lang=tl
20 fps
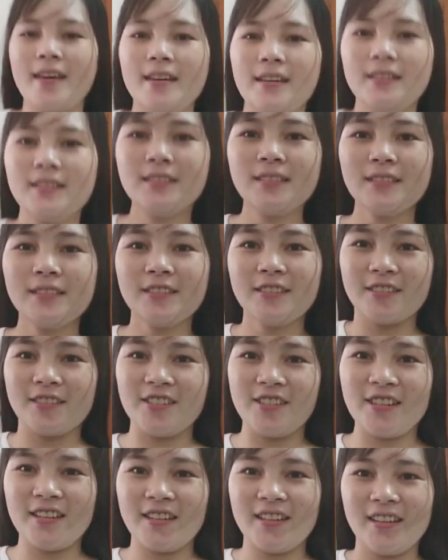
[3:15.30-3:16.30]

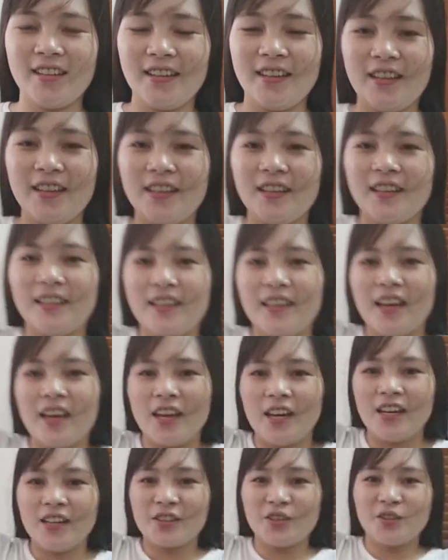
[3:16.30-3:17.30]
And,
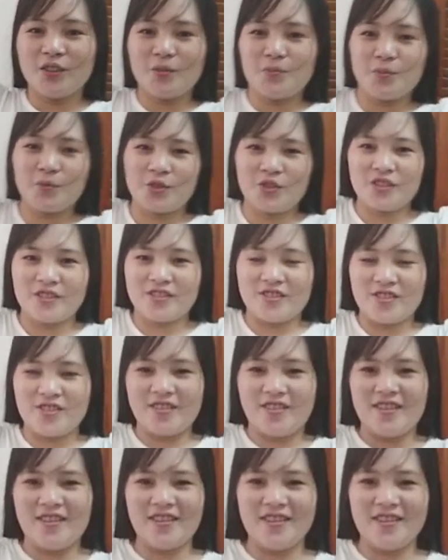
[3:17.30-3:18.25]
ito na po siya sa